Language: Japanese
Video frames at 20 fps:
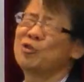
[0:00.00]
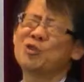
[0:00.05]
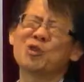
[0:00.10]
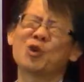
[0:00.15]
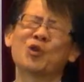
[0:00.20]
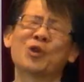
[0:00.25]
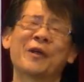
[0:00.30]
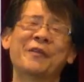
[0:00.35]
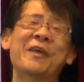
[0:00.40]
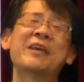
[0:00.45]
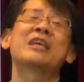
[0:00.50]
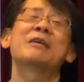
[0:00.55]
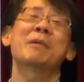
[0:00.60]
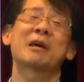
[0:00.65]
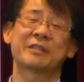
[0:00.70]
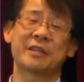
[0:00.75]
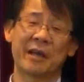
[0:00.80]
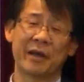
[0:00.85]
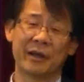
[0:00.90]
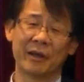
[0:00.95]
することはでき
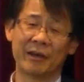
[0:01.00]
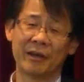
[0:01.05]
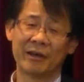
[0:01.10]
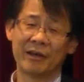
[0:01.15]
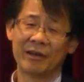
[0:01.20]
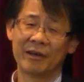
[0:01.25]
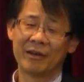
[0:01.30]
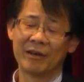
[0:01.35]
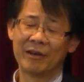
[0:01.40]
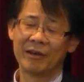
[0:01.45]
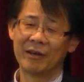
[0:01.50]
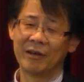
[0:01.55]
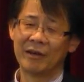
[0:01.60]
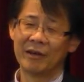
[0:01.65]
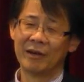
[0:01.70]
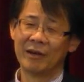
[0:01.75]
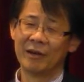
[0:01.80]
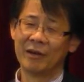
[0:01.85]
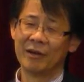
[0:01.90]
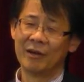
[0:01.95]
ません
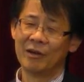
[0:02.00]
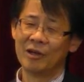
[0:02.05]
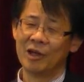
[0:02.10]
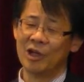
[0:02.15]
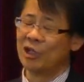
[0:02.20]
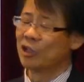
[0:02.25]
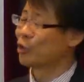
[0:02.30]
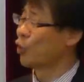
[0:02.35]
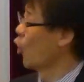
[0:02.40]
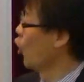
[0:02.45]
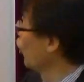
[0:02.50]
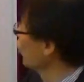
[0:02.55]
創